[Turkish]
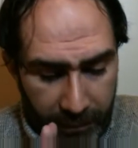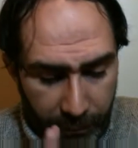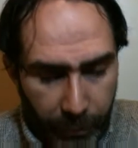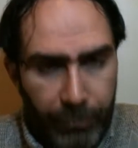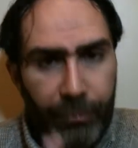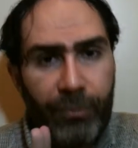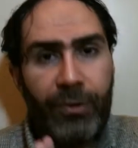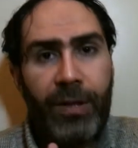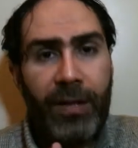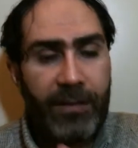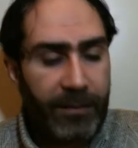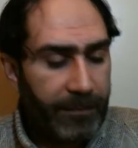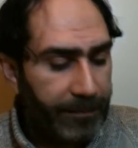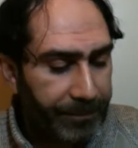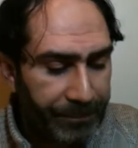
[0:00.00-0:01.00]

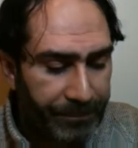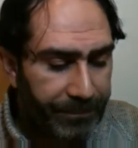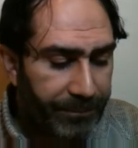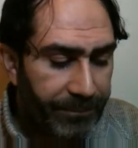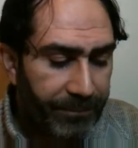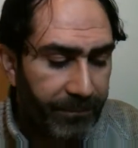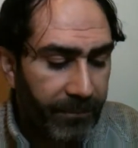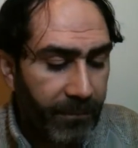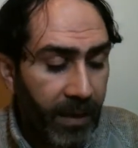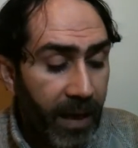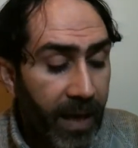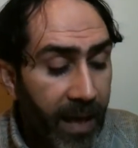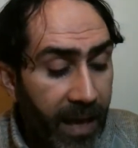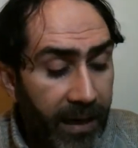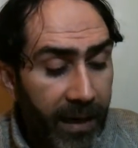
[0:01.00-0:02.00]
Konuşacağız.
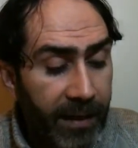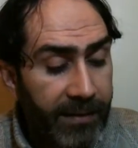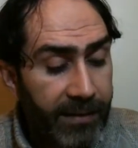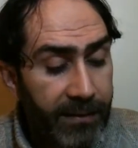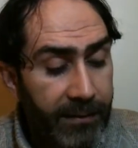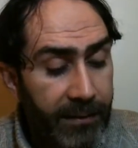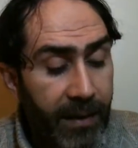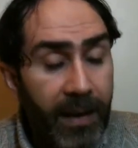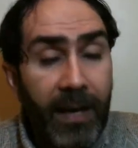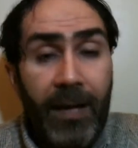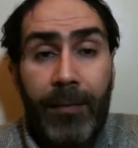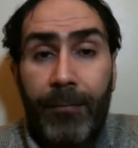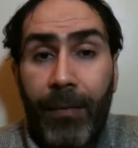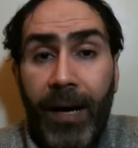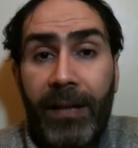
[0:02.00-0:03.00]
Elhasıl
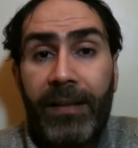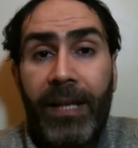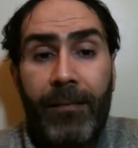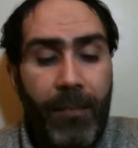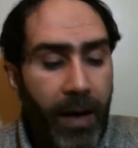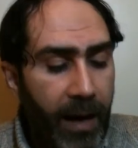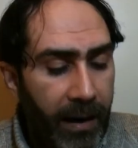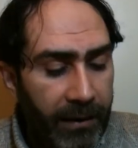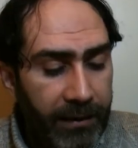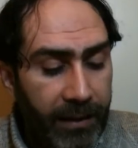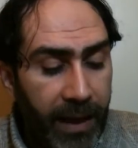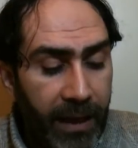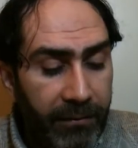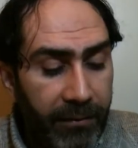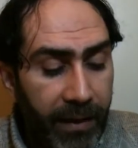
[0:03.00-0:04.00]
madem
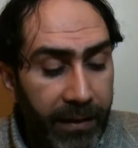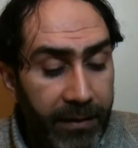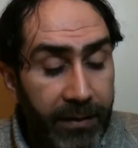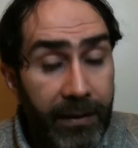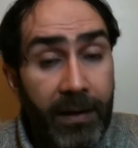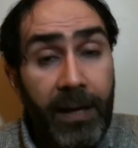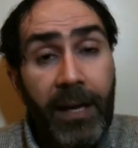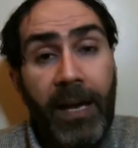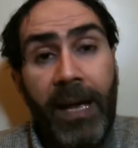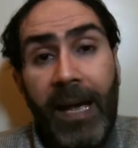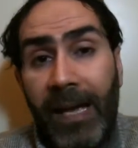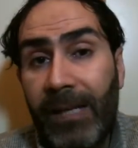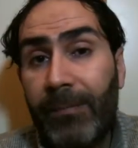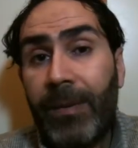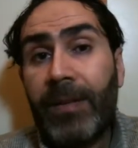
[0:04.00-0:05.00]
Allah var
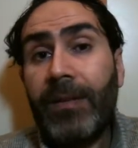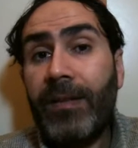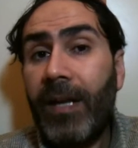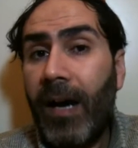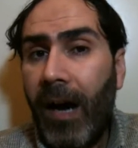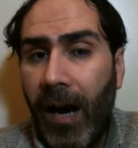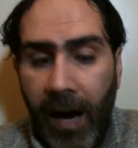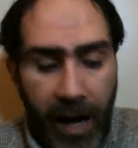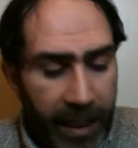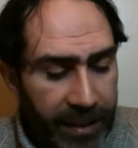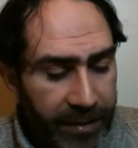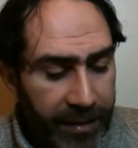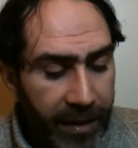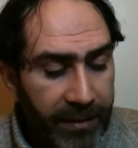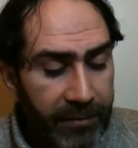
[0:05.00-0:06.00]
elbette
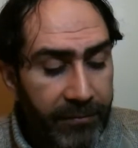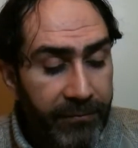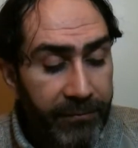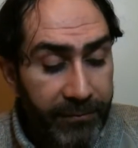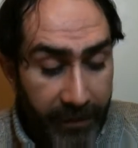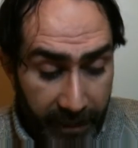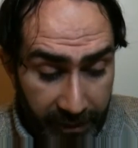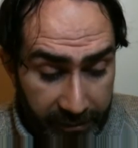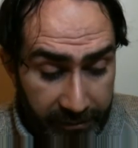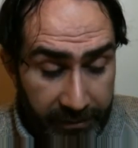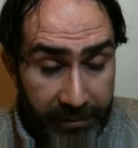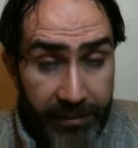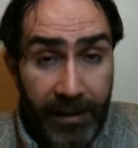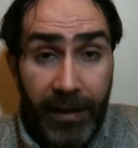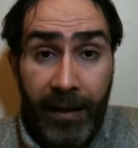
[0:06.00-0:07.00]
ahiret
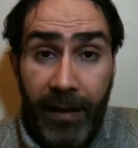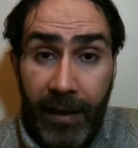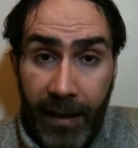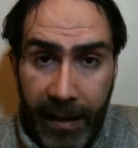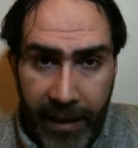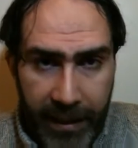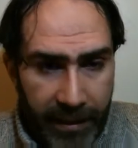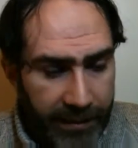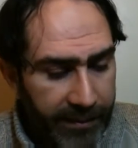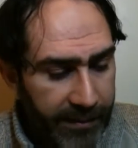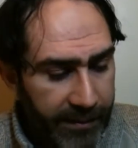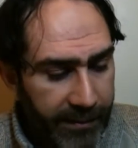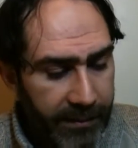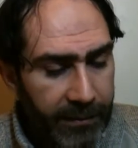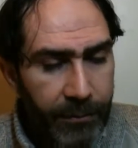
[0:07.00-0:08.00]
vardır.
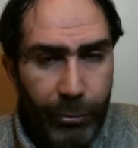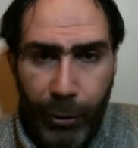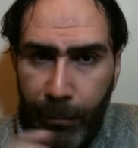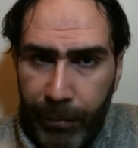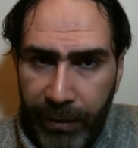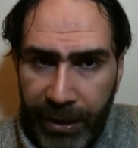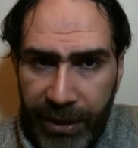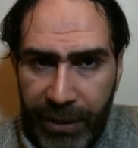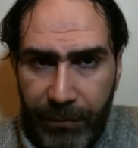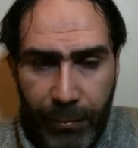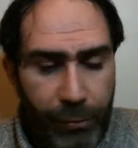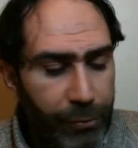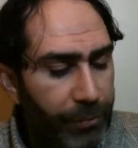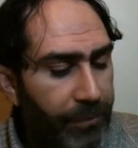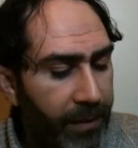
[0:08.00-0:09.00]
Elhasıl toplayıcı
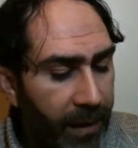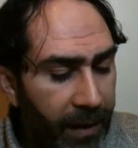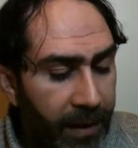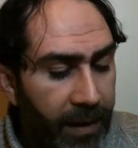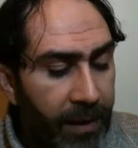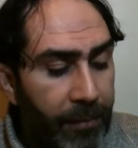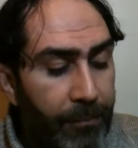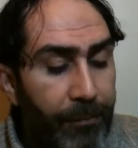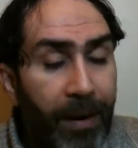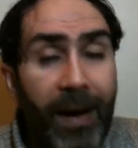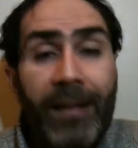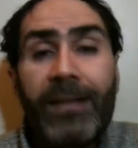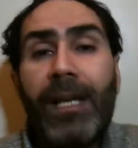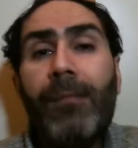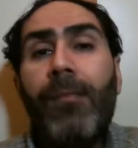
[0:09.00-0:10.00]
bir cümle
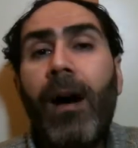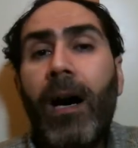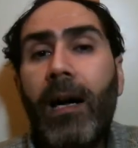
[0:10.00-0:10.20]
madem